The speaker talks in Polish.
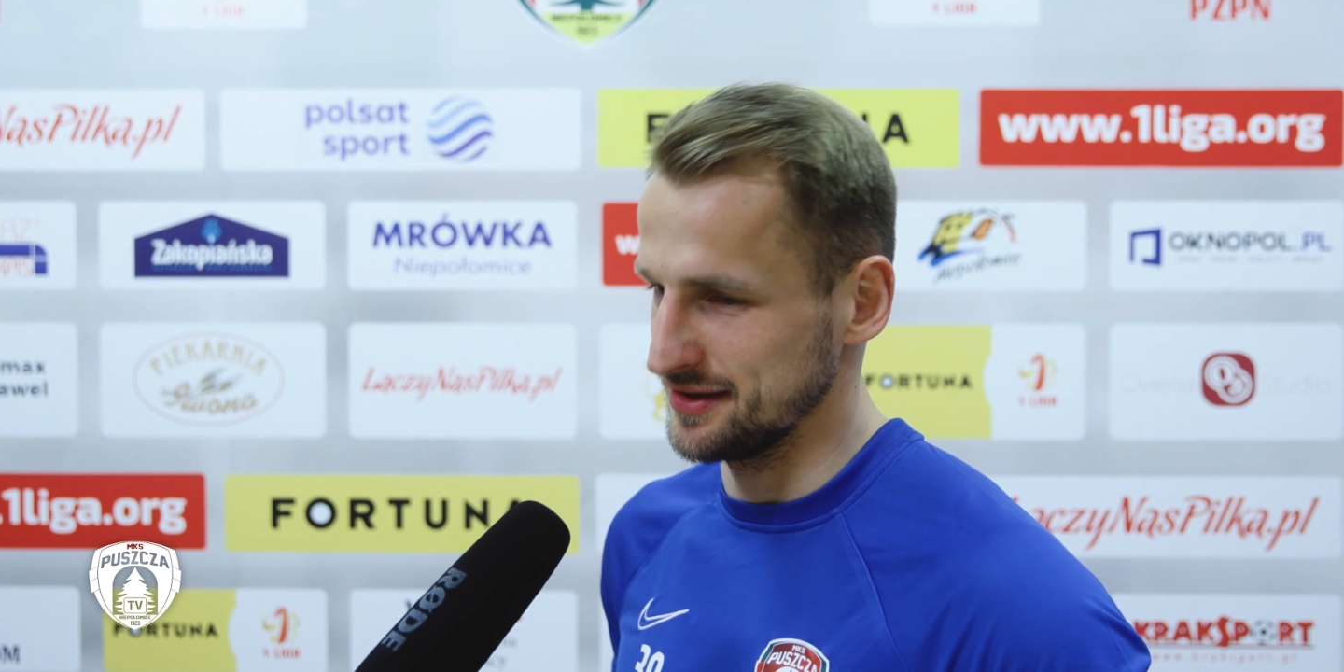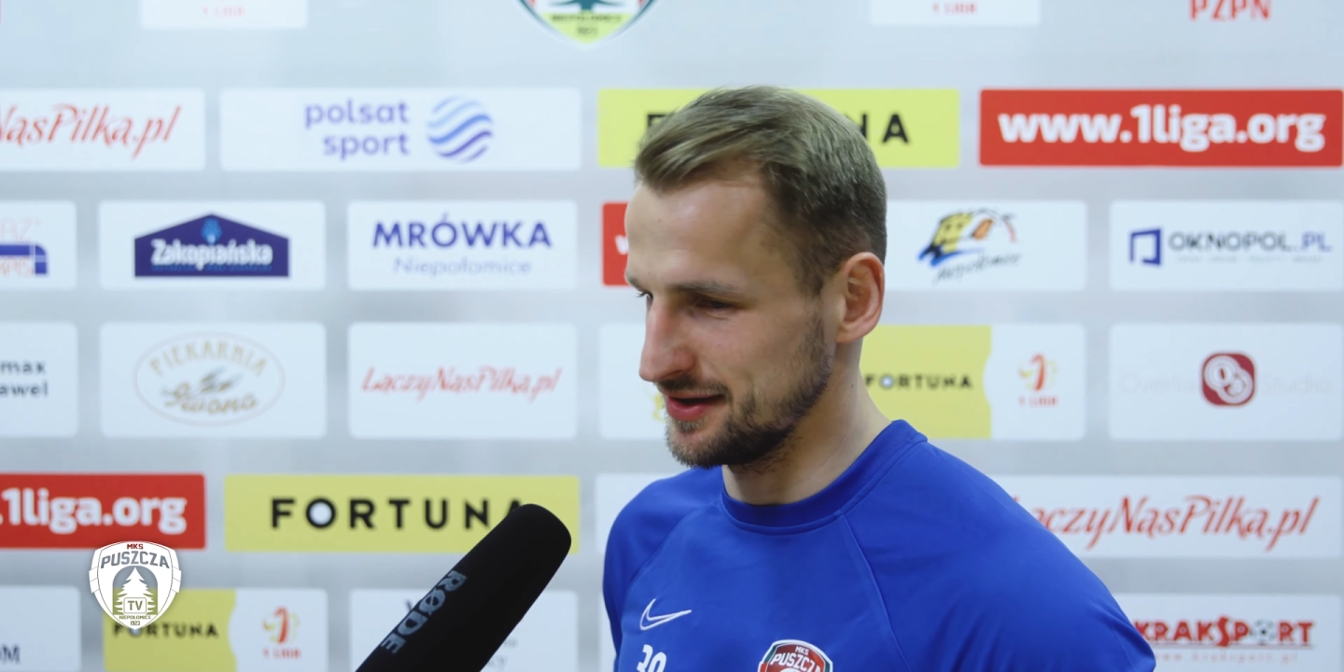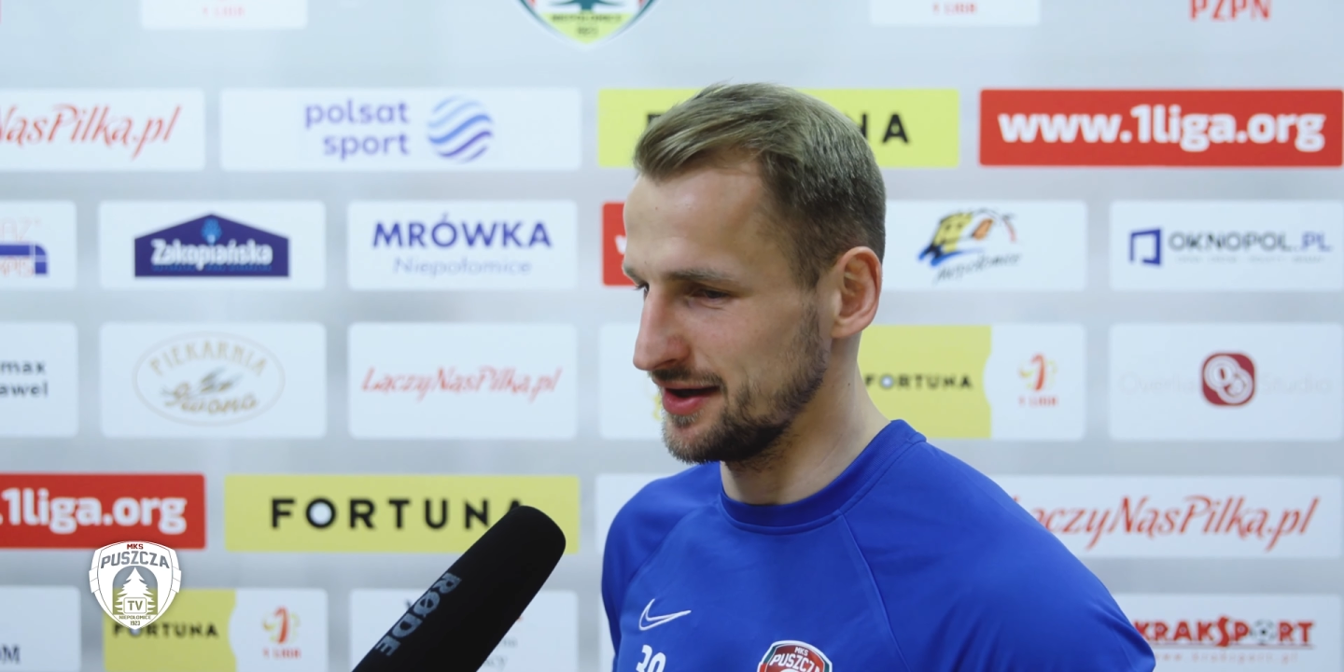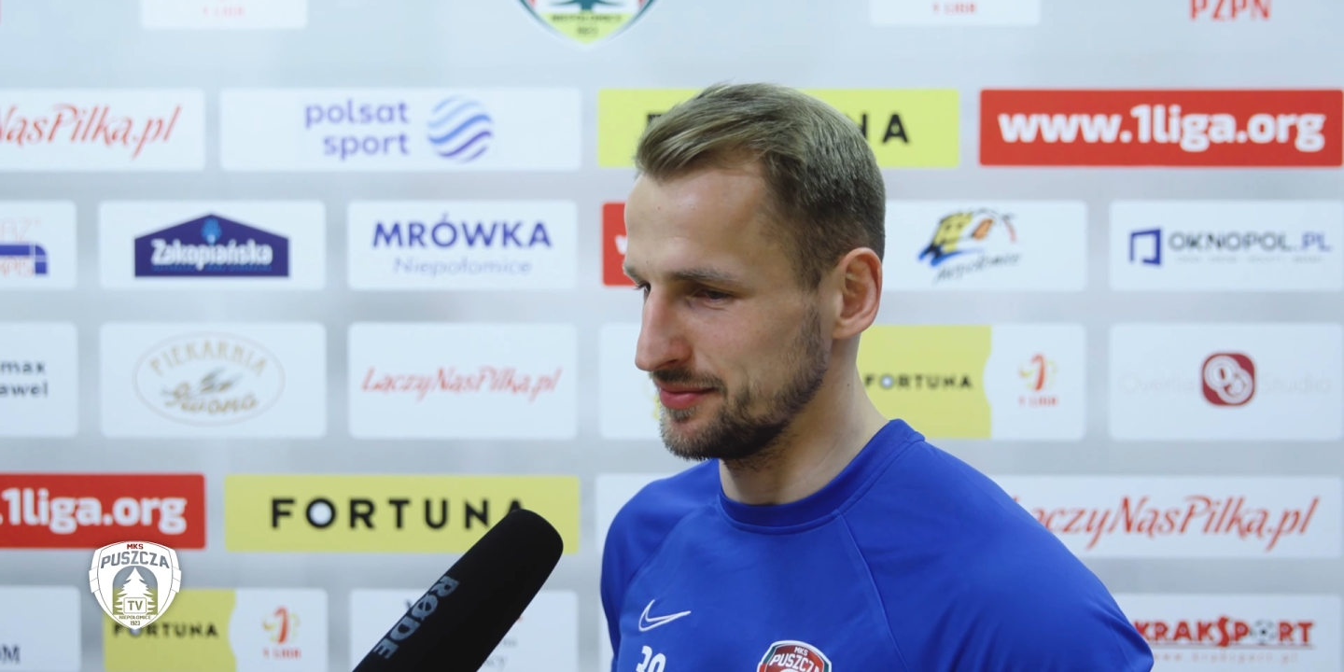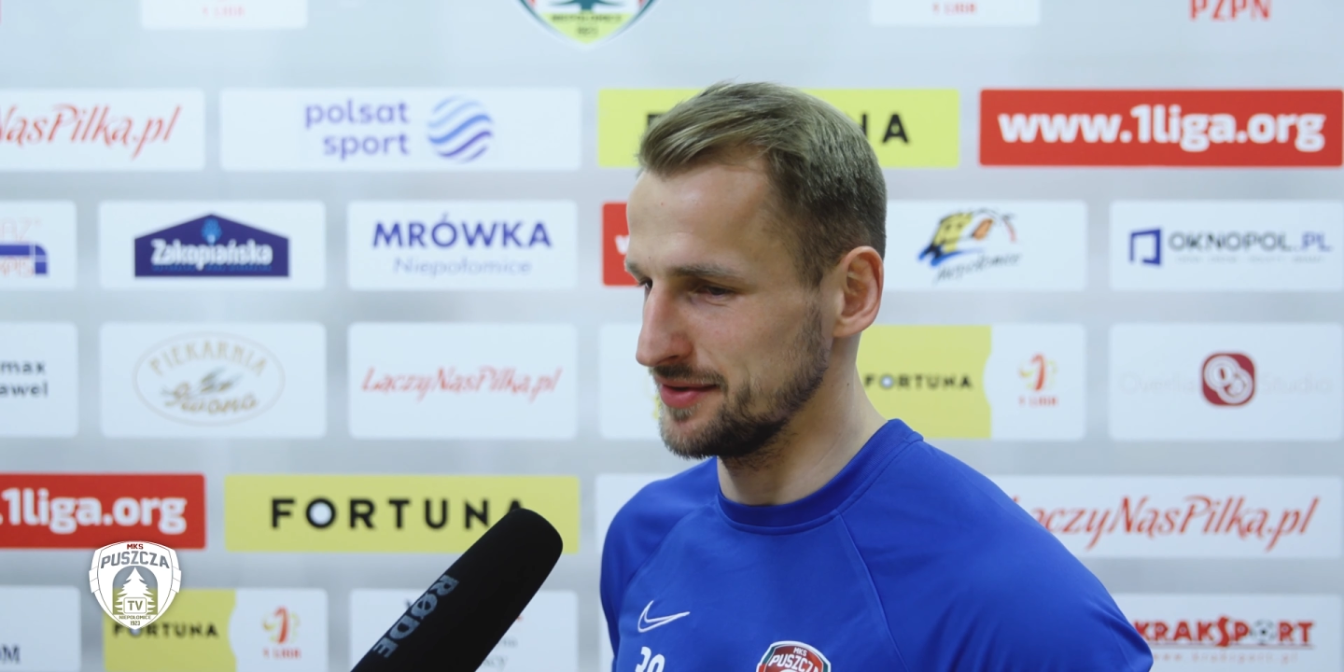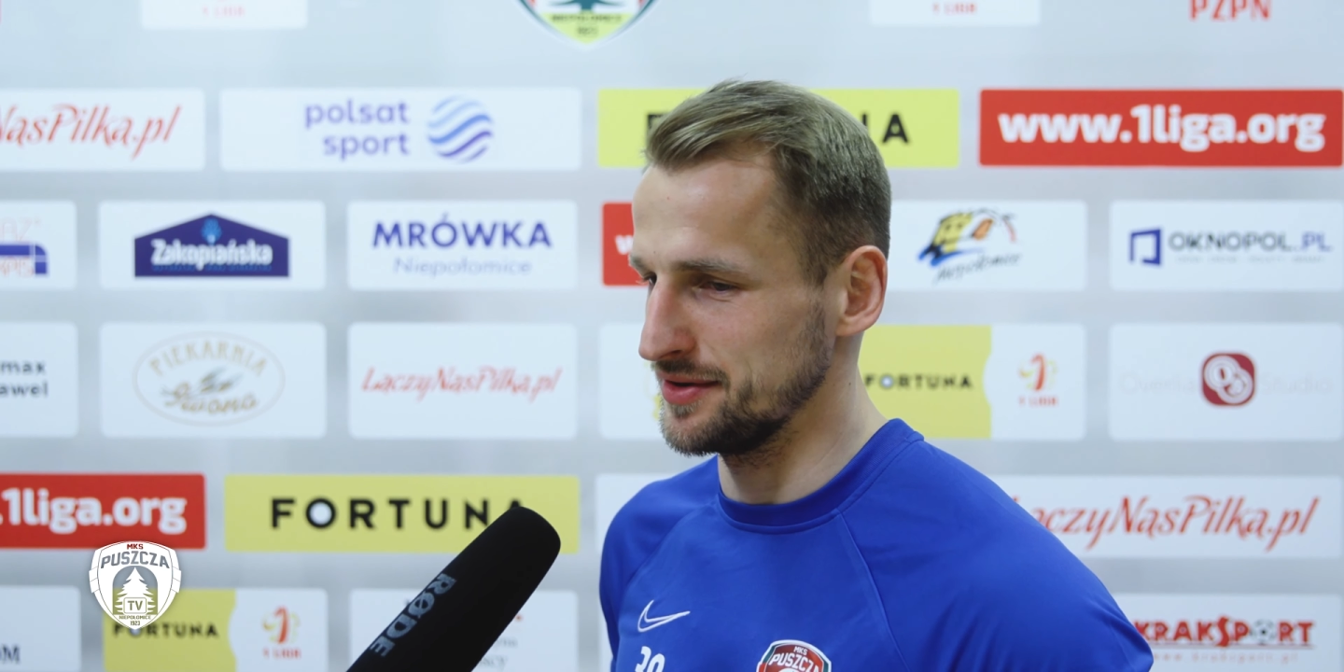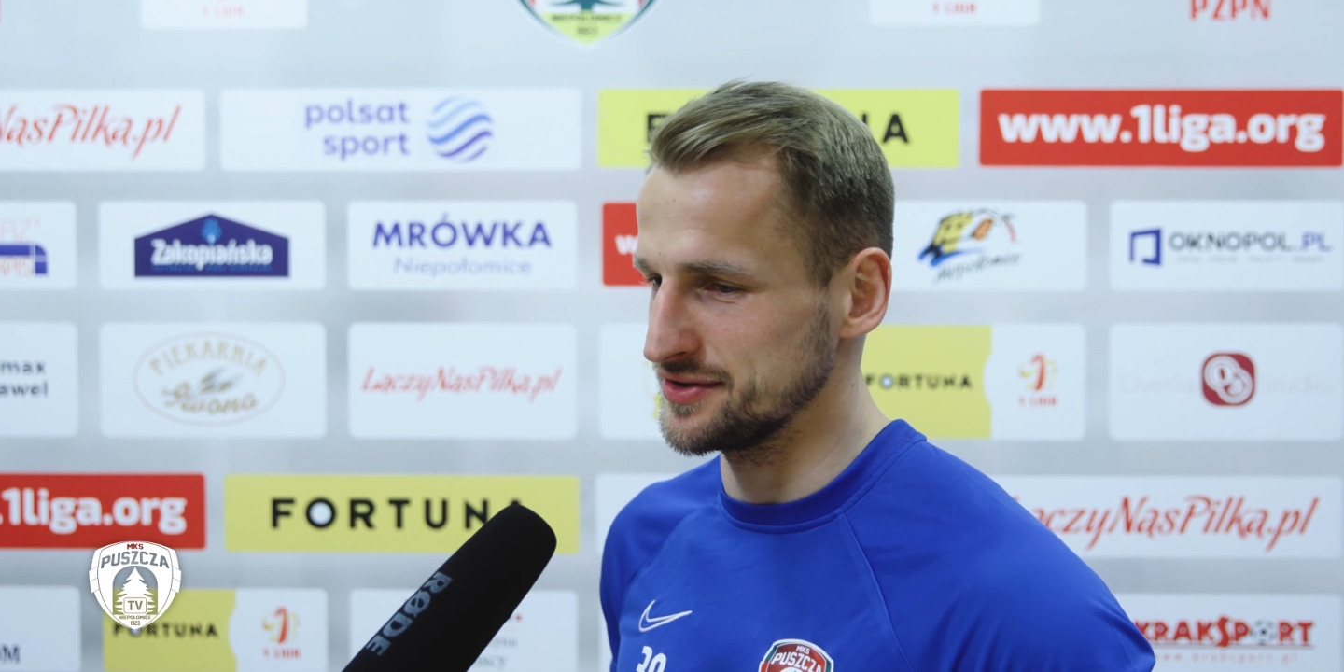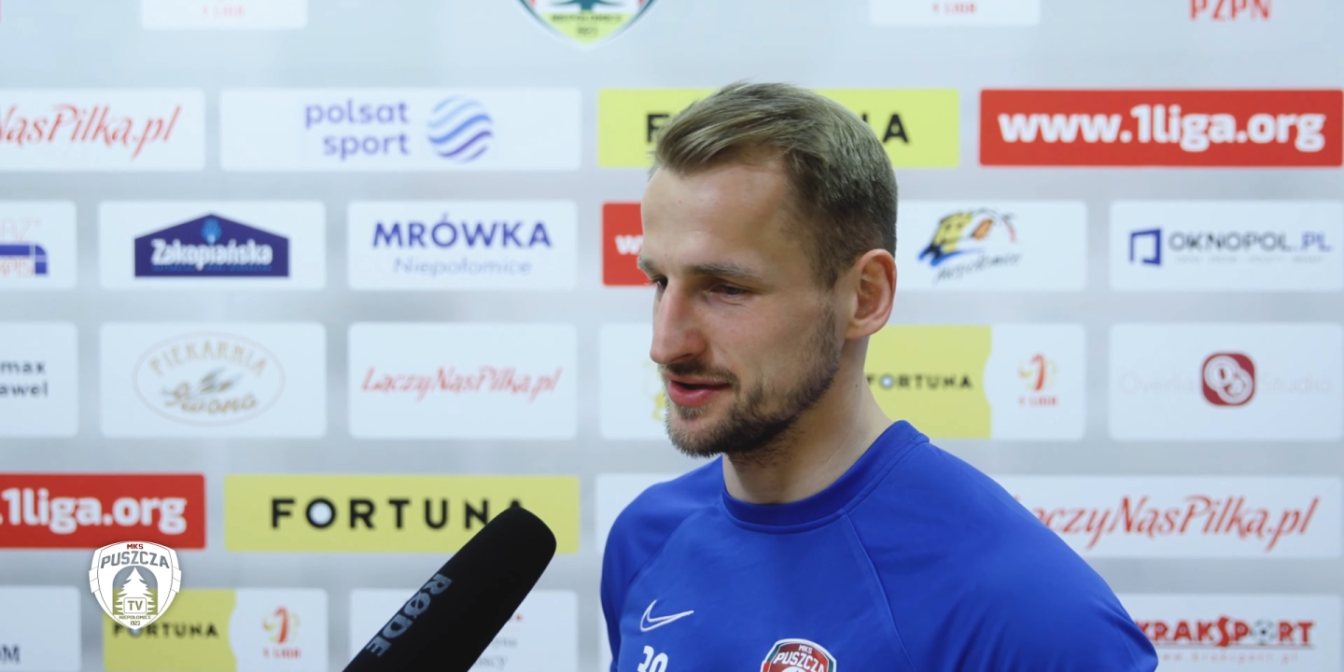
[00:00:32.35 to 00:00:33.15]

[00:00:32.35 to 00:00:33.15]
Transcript: Ja byłem jej